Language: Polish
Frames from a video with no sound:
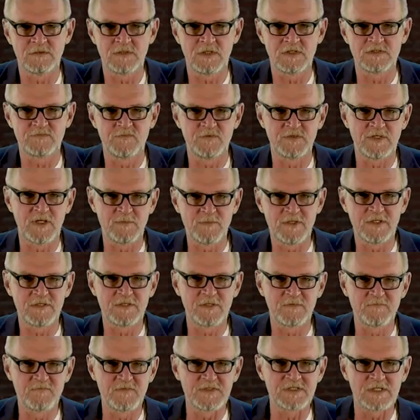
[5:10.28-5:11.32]
jest
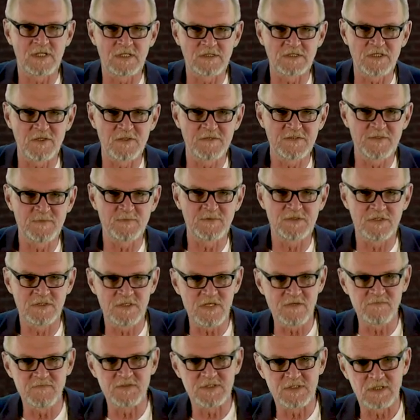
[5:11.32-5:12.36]
fundamentem wystarczającym, czy
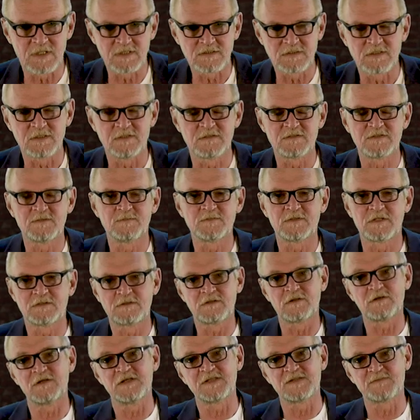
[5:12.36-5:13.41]
niewystarczającym, to
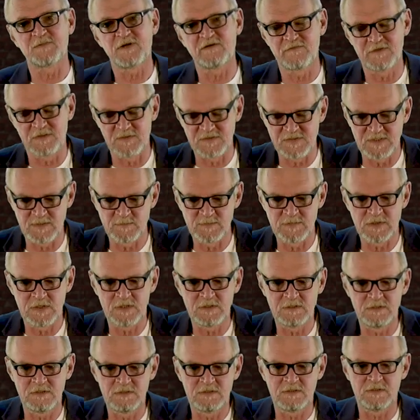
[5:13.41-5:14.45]
to jest sprawa
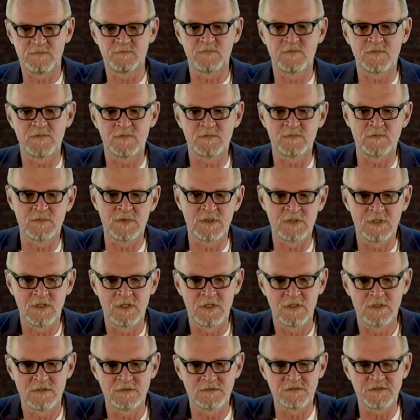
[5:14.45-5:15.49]
osobna i tym bym
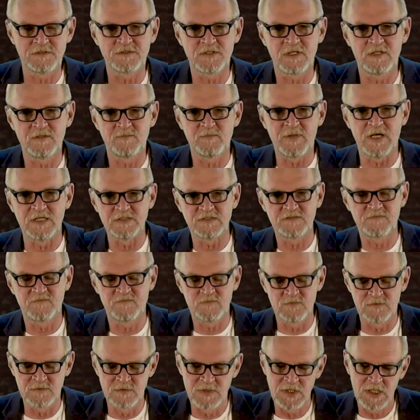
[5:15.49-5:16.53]
dzisiaj
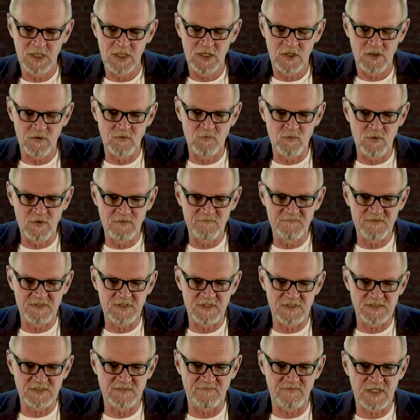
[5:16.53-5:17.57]
Państwu głowy
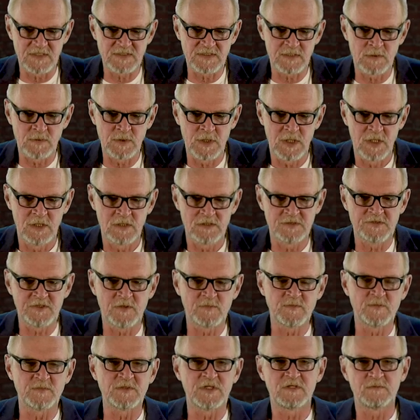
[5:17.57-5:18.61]
nie zawracał.
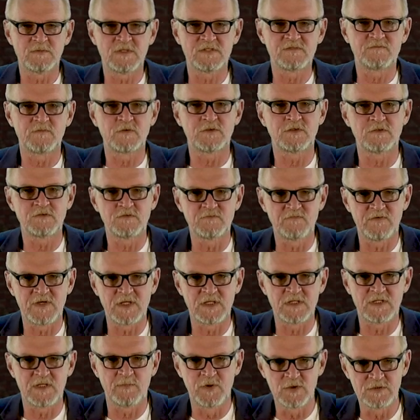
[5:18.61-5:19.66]
Chciałbym natomiast zwrócić
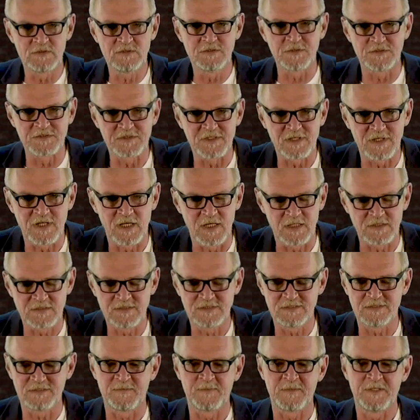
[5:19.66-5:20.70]
uwagę na polityczne
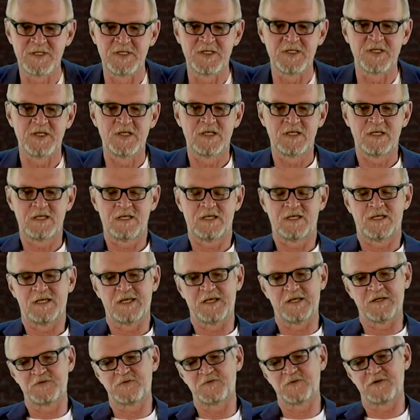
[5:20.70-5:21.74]
reakcje,
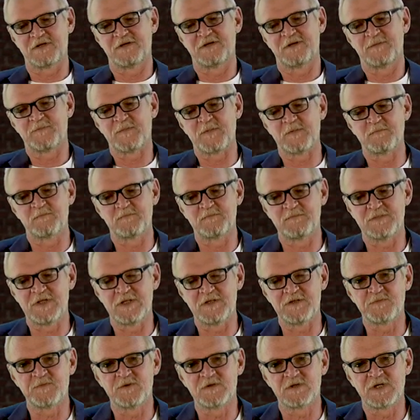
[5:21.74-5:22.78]
które
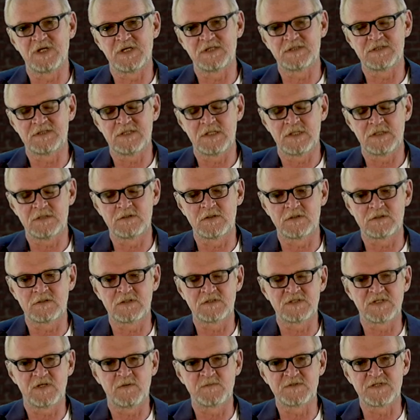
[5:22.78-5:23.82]
mieliśmy okazję
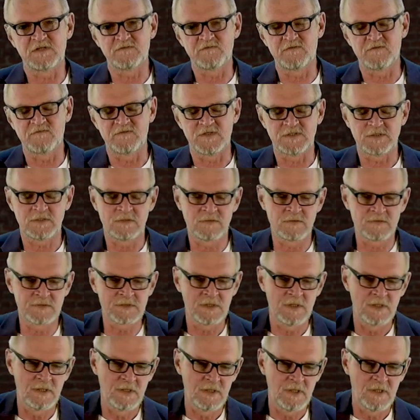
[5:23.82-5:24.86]
dotąd zaobserwować.
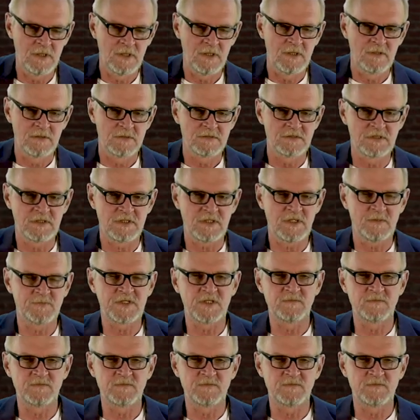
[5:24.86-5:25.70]
Otóż czytałem